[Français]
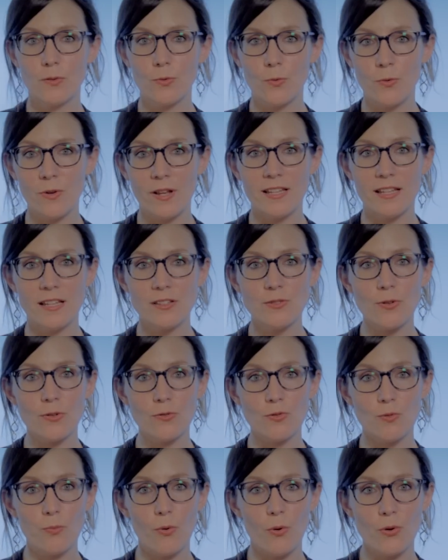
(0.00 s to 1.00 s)
selon la
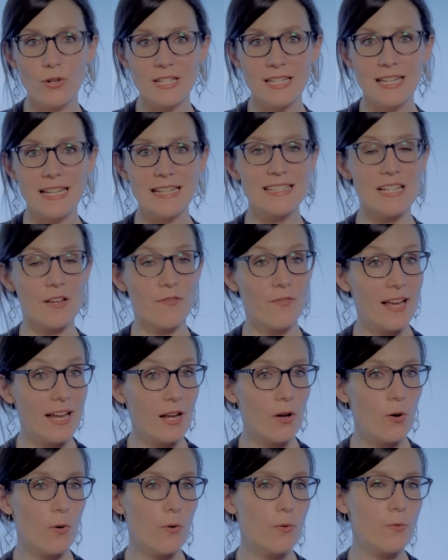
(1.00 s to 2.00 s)
nature du projet, sa
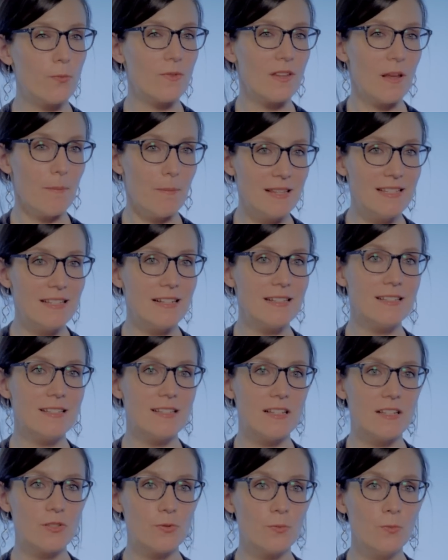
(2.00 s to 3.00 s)
fréquence ou sa
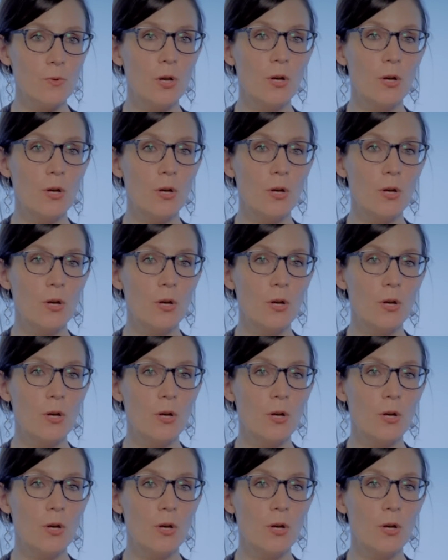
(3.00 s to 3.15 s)
médiatisation,